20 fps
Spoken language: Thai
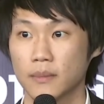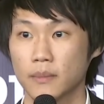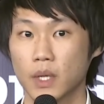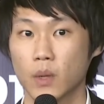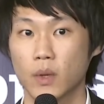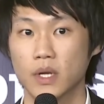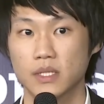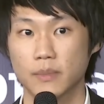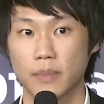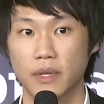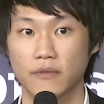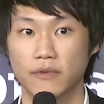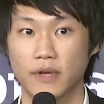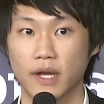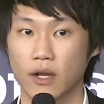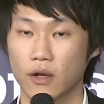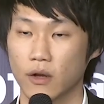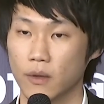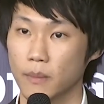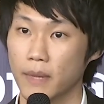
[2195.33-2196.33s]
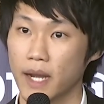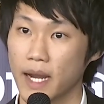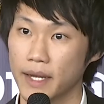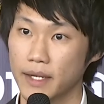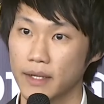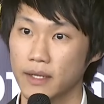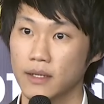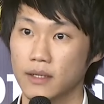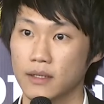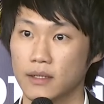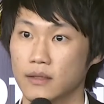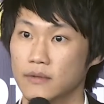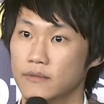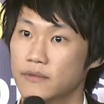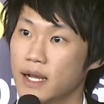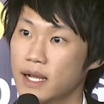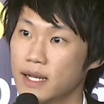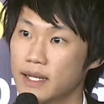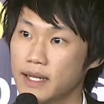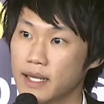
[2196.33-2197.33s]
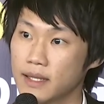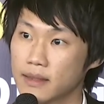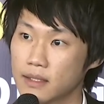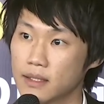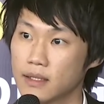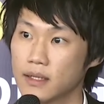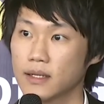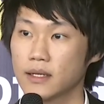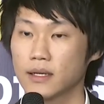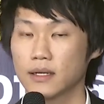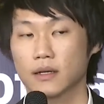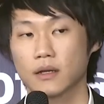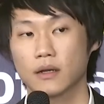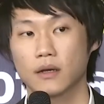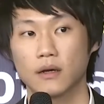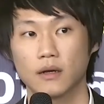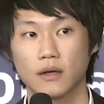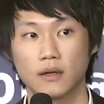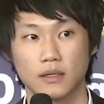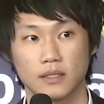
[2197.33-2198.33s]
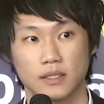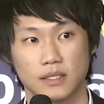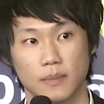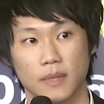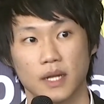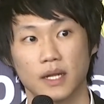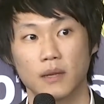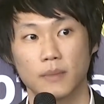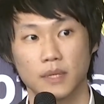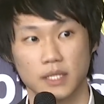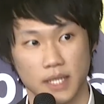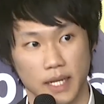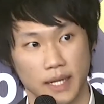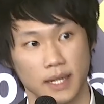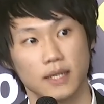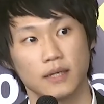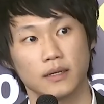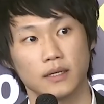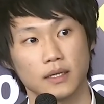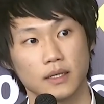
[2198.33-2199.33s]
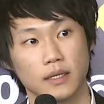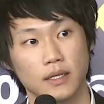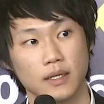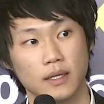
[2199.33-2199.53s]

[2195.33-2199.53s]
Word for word: ไม่ว่าจะเป็นฝั่งของ miner หรือ validator เนี่ยก็สามารถเข้ามาใช้ได้เลย